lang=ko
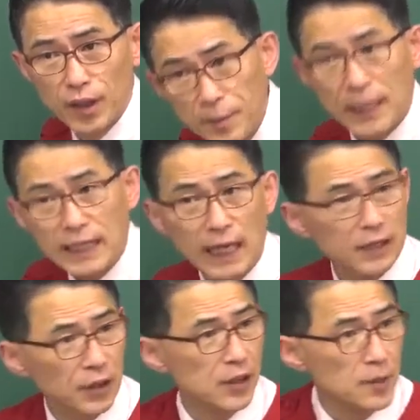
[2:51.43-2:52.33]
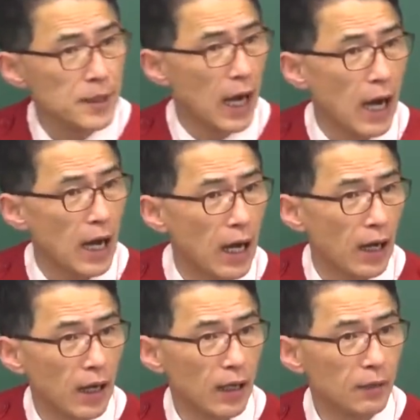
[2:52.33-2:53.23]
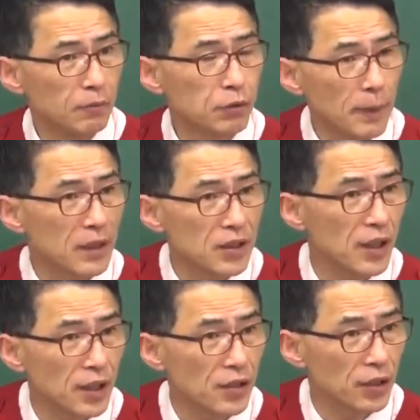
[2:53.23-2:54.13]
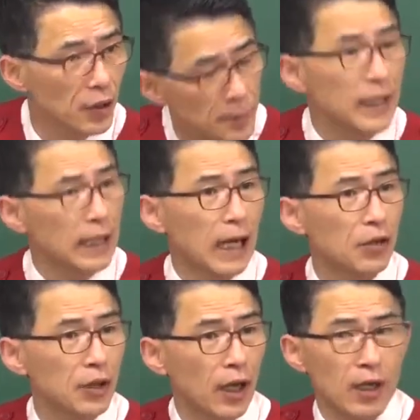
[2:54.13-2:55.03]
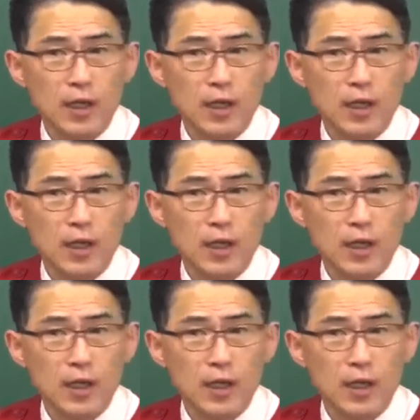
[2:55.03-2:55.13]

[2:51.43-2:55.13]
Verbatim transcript: 의미가 달라졌잖아. 의미가. 무슨 말인지 이해됐지? 의미가 달라졌다.